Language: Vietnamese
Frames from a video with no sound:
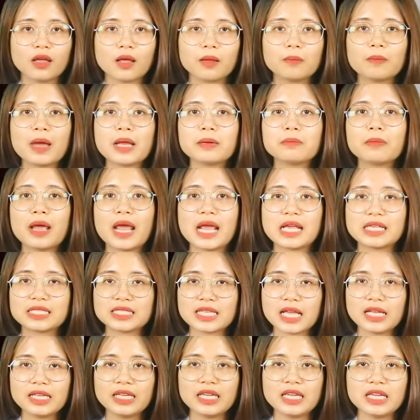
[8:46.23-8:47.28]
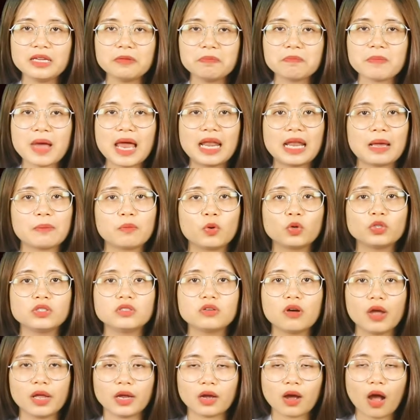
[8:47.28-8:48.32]
Bạn bè sẽ nghĩ bạn là một
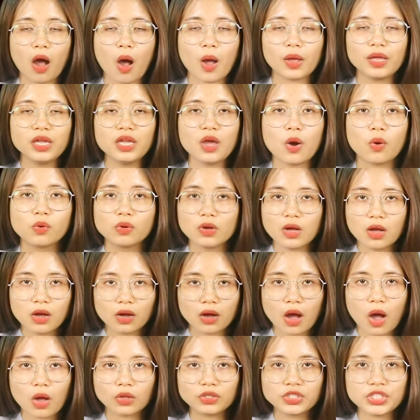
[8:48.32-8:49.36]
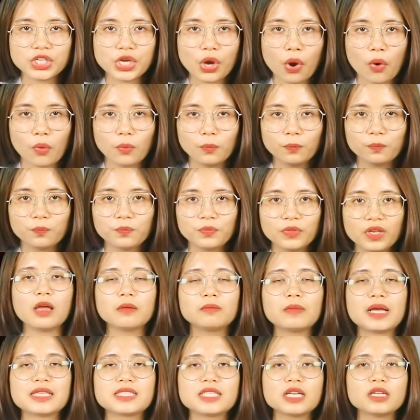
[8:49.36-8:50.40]
người khó hiểu, khó chiều.
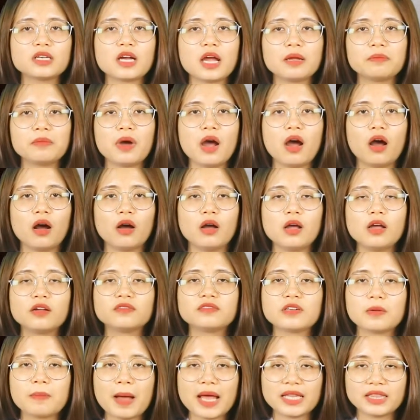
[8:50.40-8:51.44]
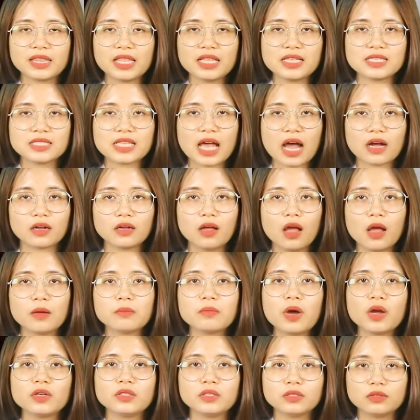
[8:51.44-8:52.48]
Bạn rất cởi mở và bạn tin rằng
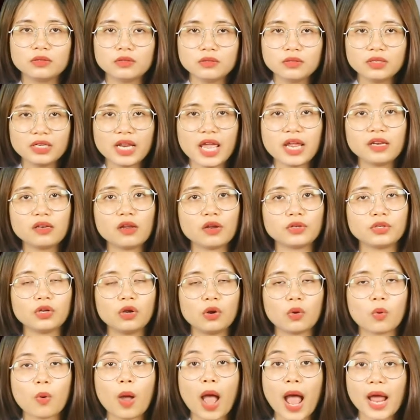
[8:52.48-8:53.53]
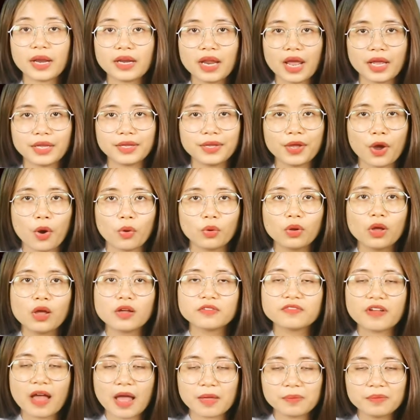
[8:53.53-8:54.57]
mọi thứ nên được thử qua để hiểu
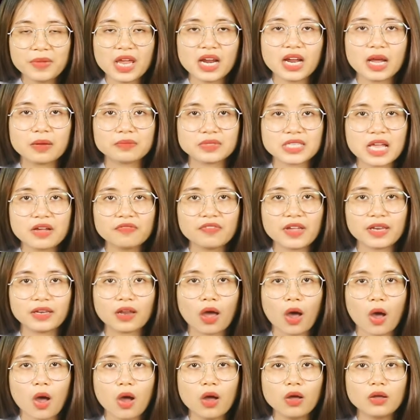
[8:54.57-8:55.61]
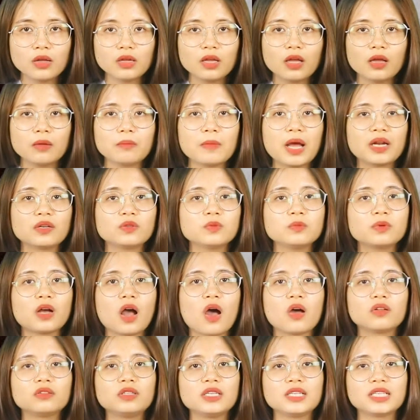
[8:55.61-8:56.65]
và biết cảm giác về nó. Bạn cũng
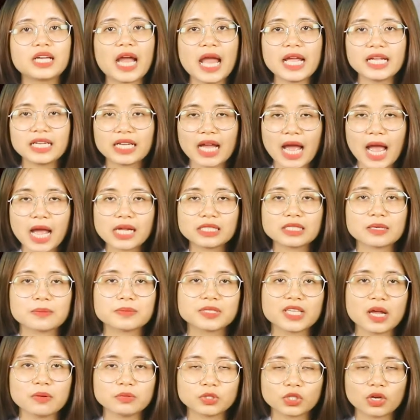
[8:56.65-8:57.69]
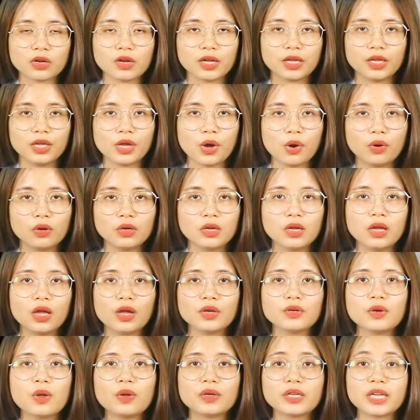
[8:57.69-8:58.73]
có tính cách hay chăm sóc cho người yêu
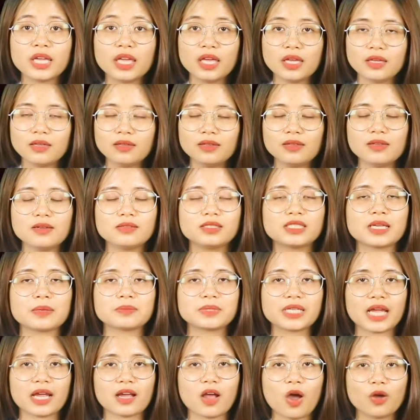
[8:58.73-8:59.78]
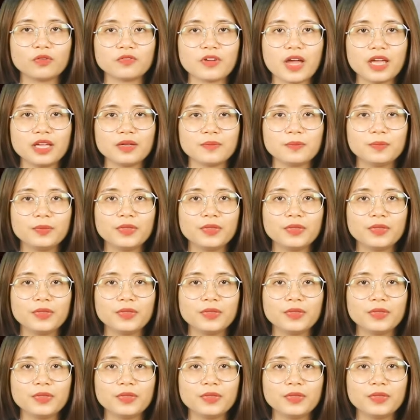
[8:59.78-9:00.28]
đôi khi như chăm trẻ con vậy.